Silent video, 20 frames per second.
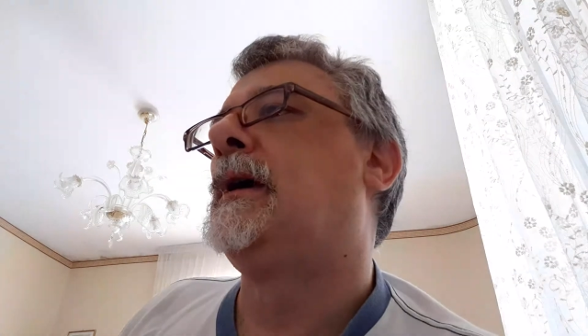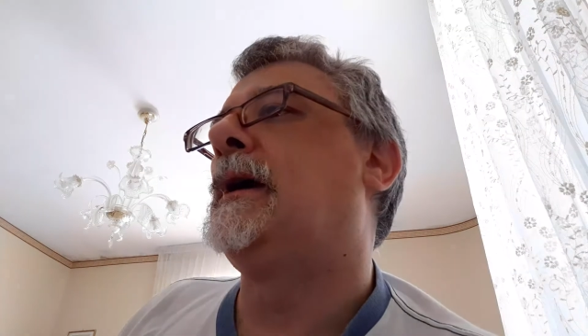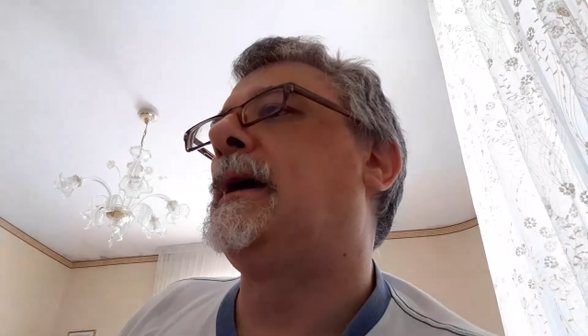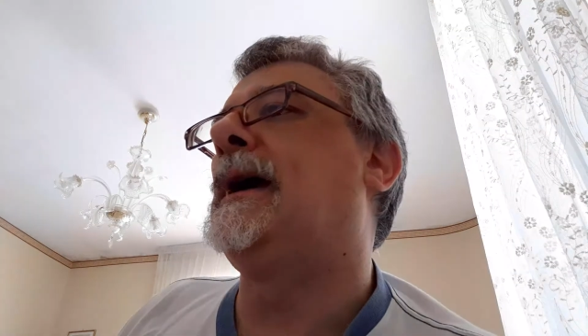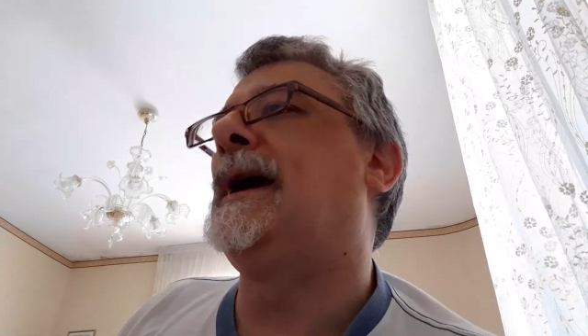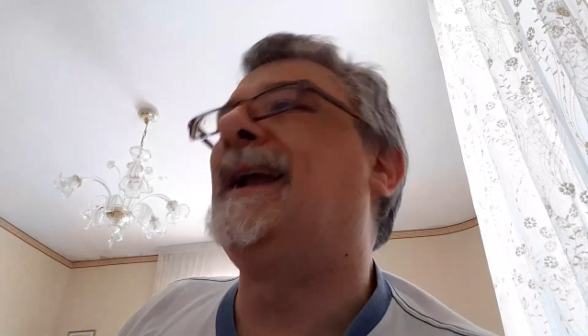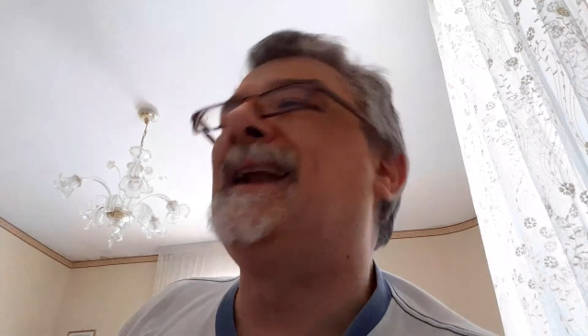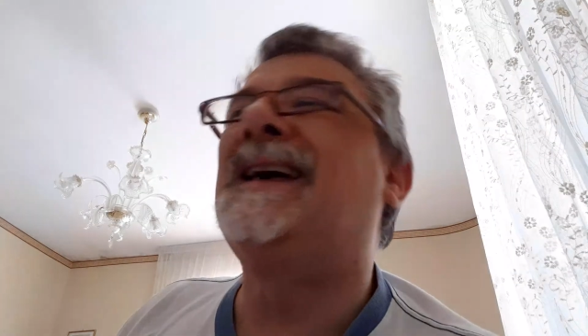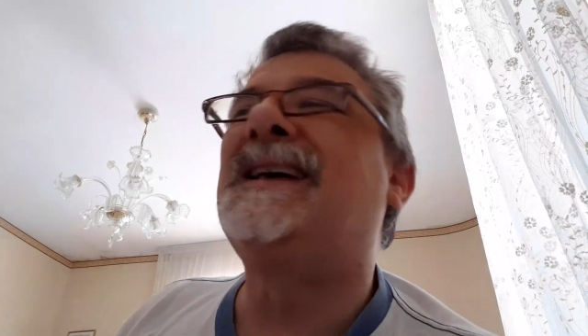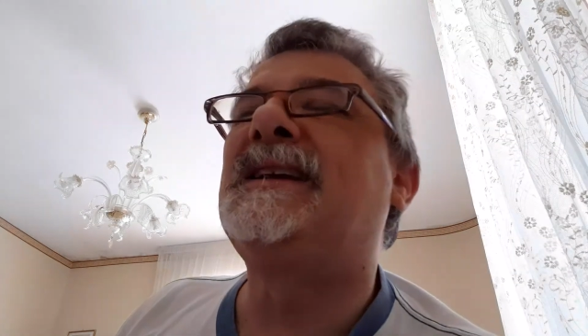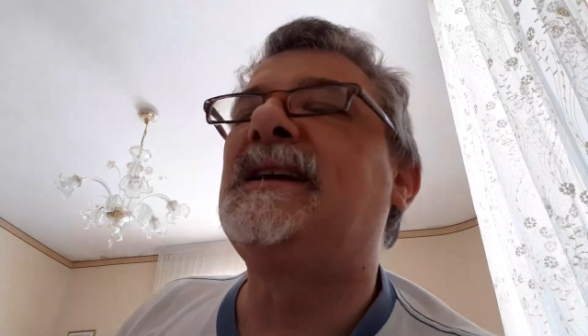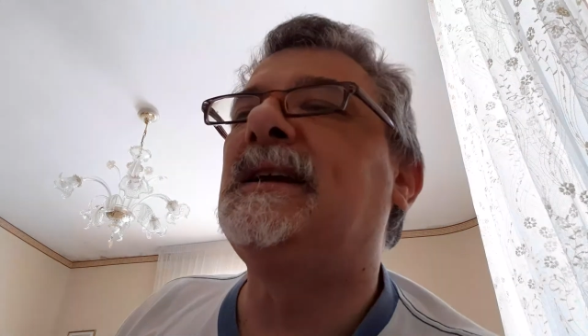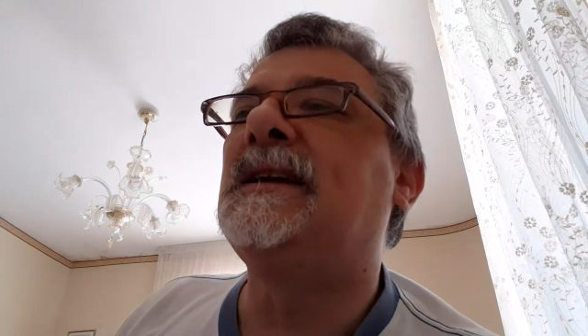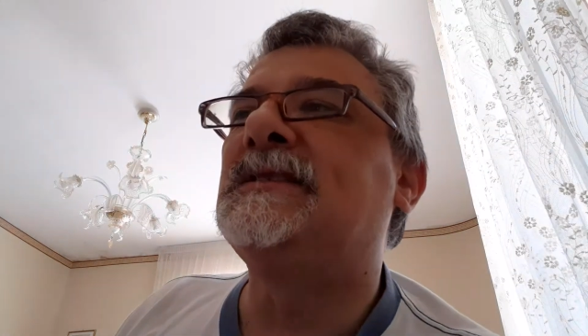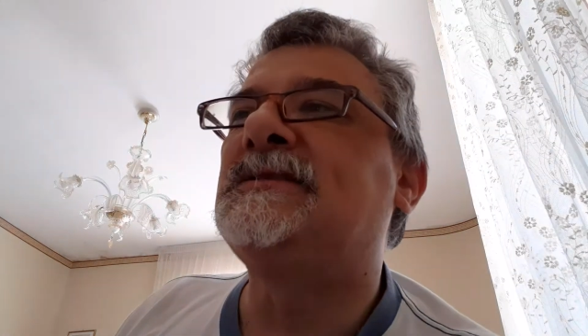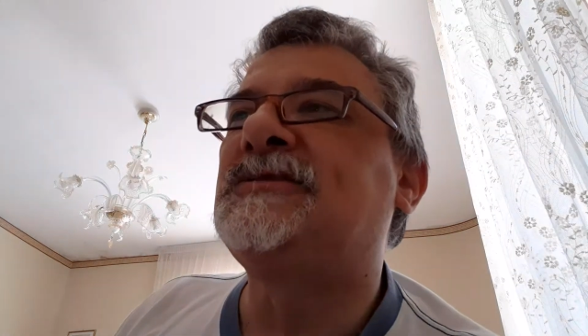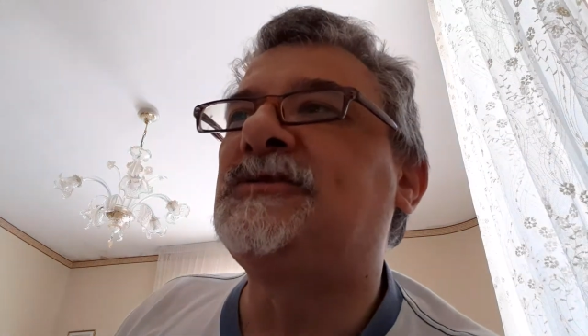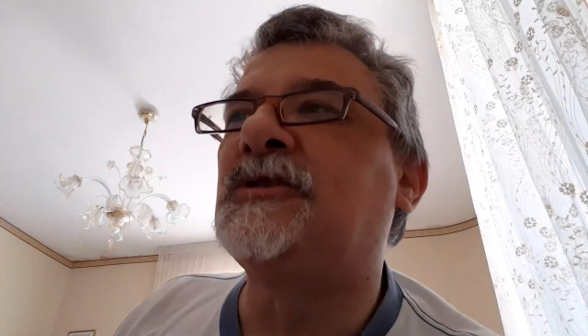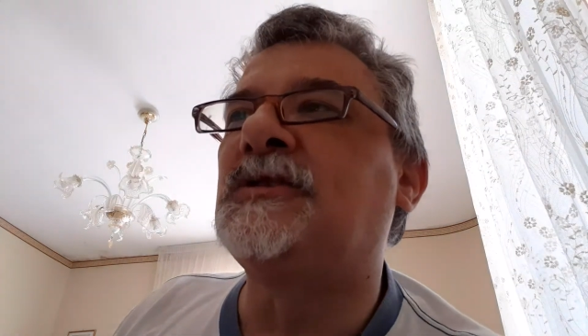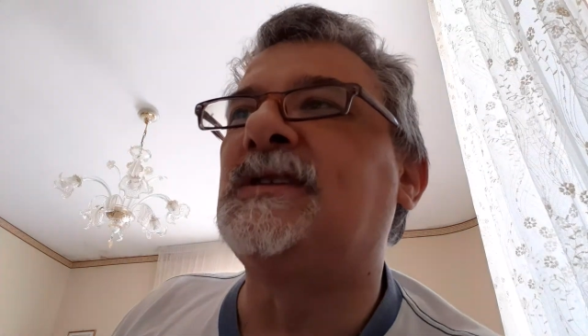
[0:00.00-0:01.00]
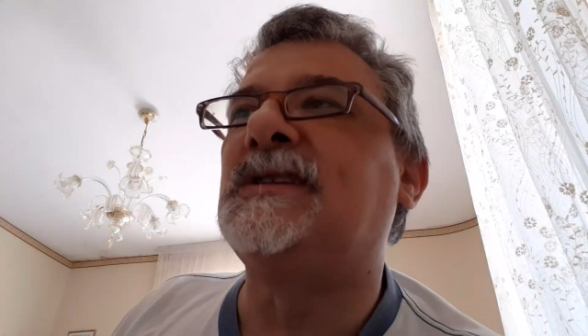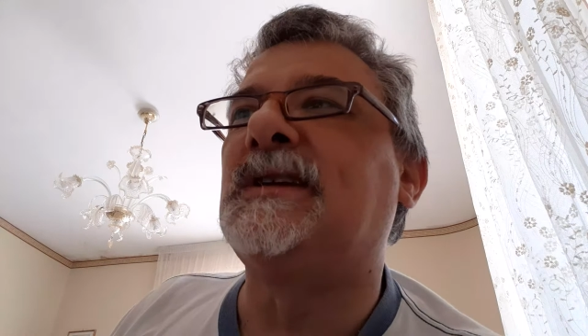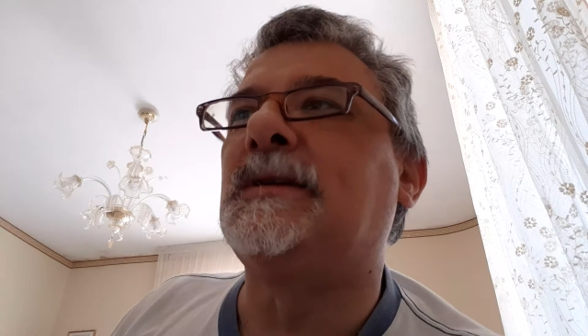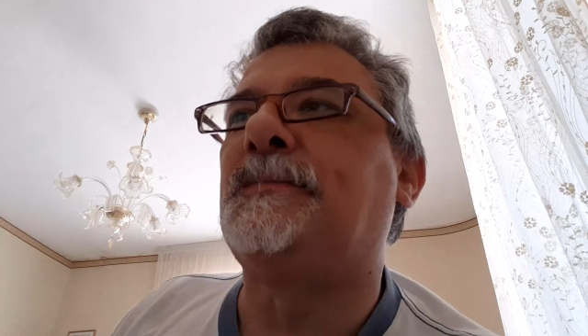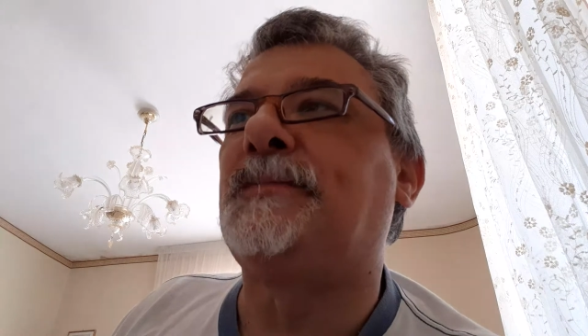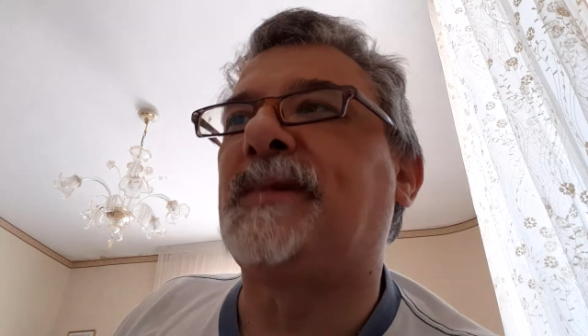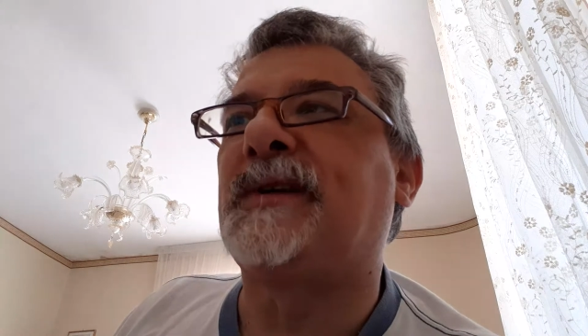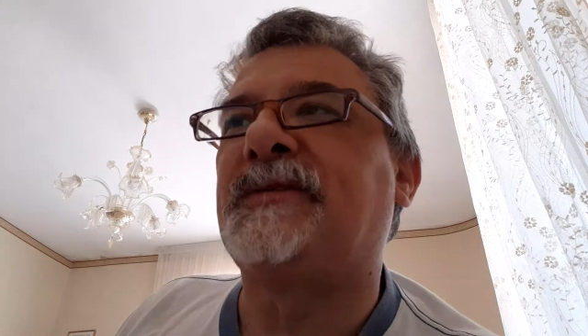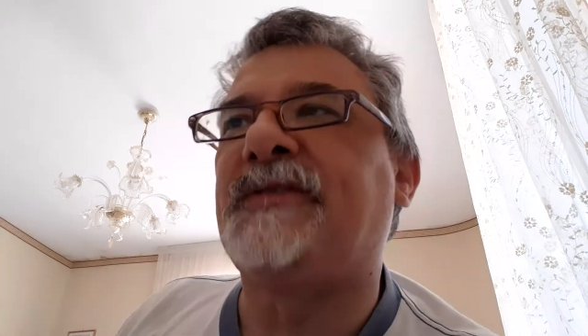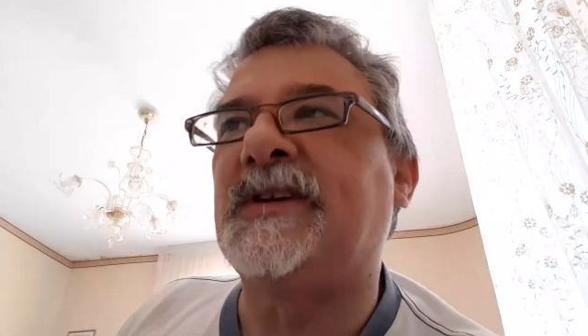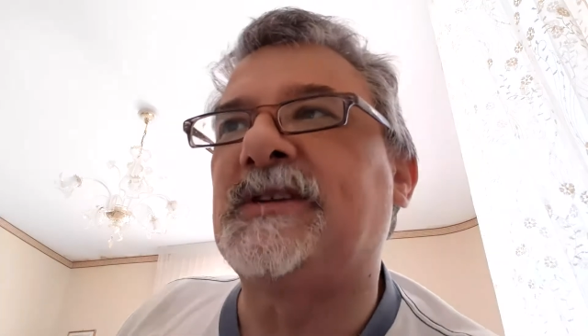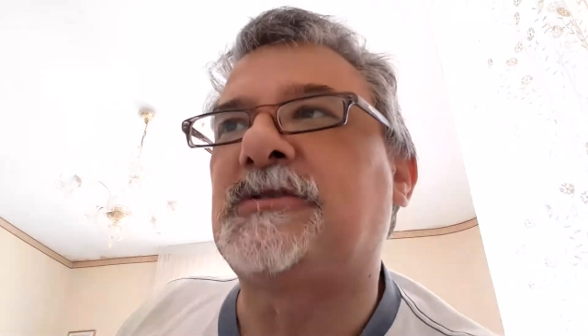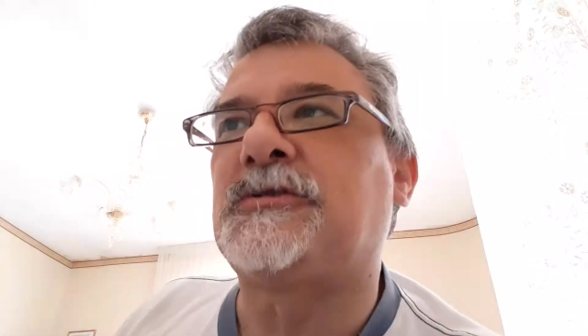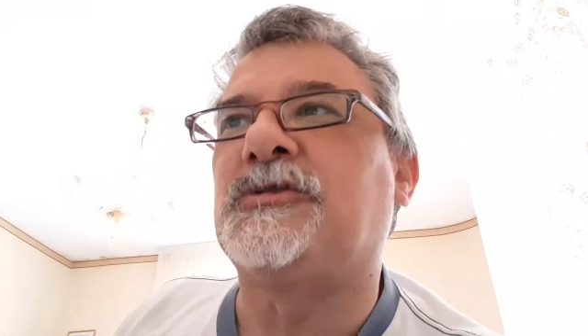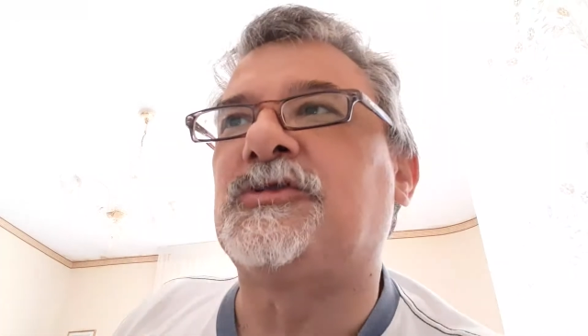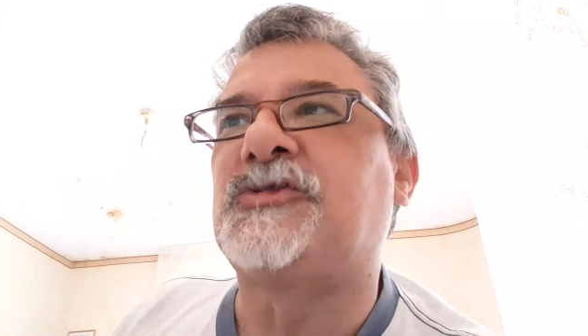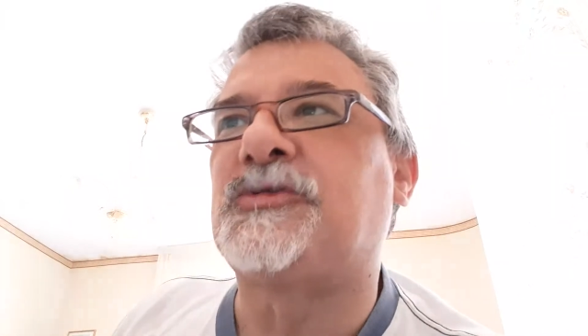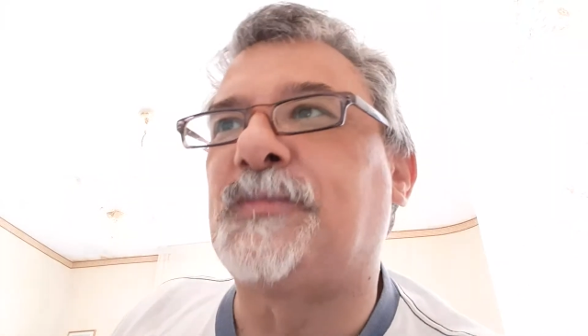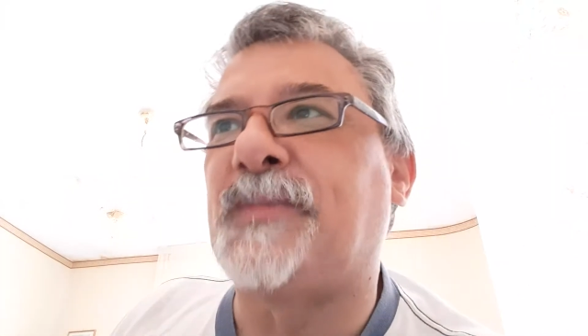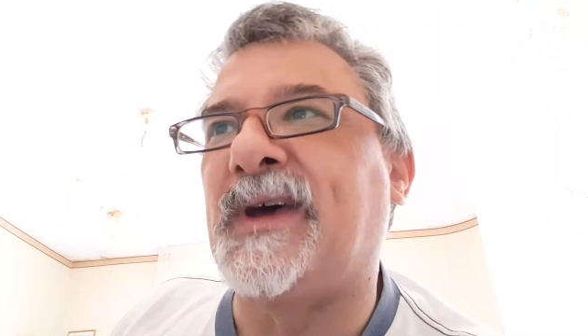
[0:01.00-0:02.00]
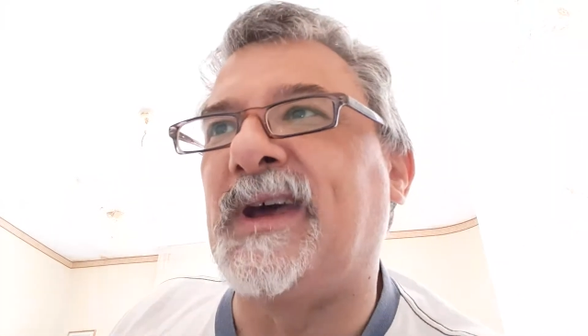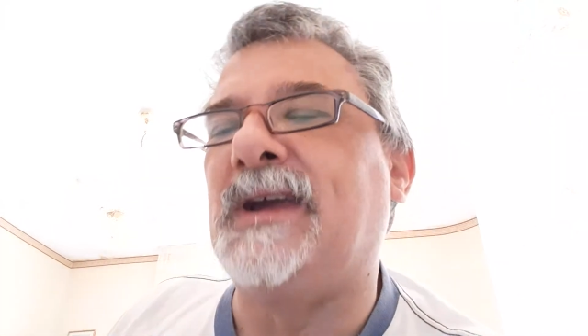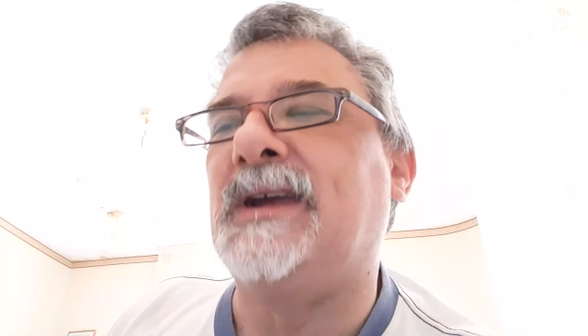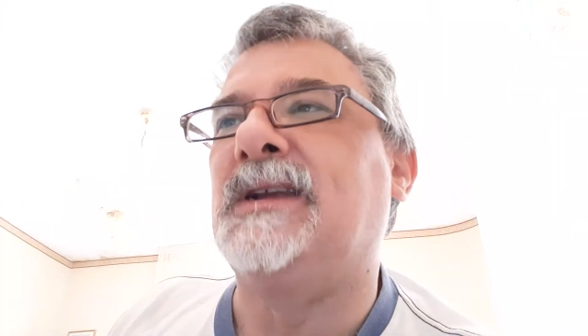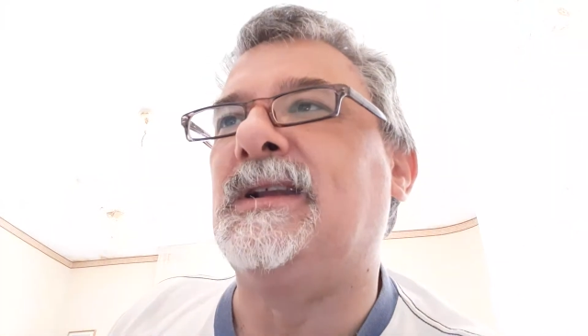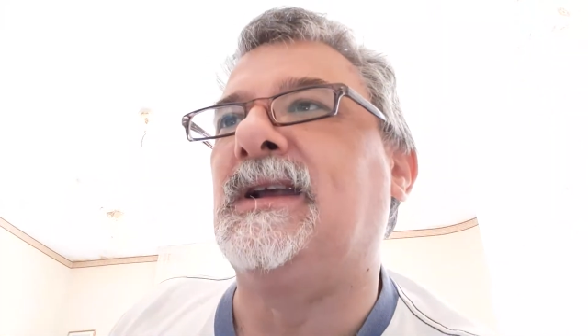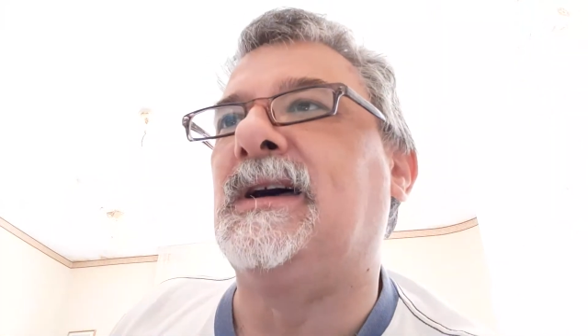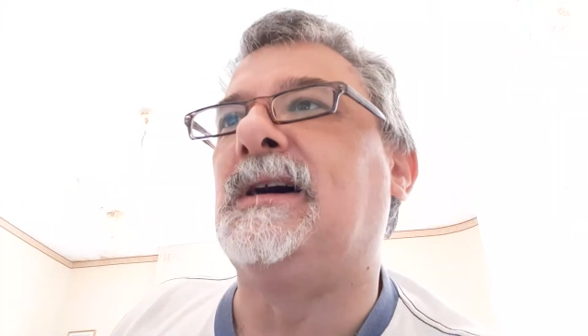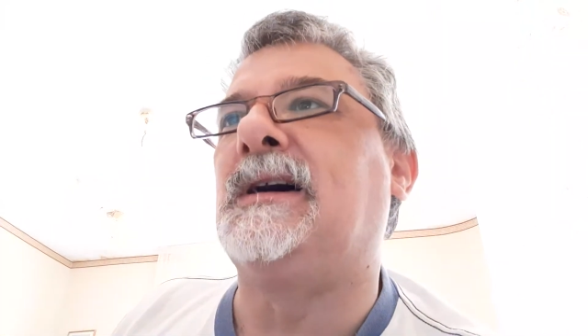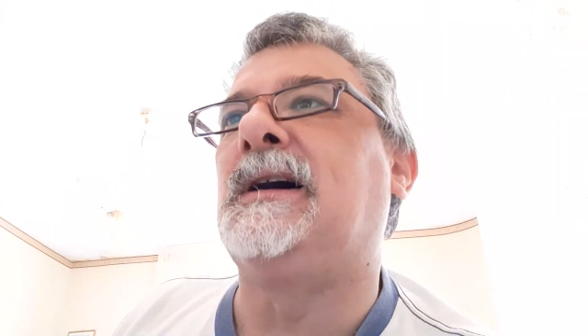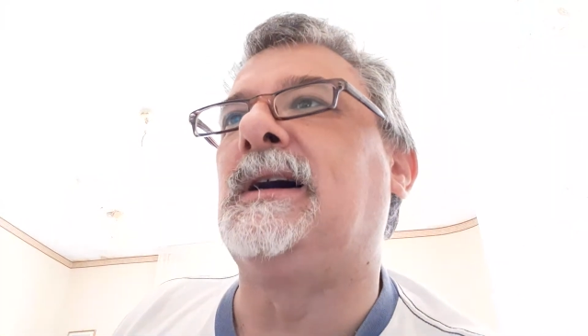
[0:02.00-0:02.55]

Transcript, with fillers: è la relazione del prefetto Speina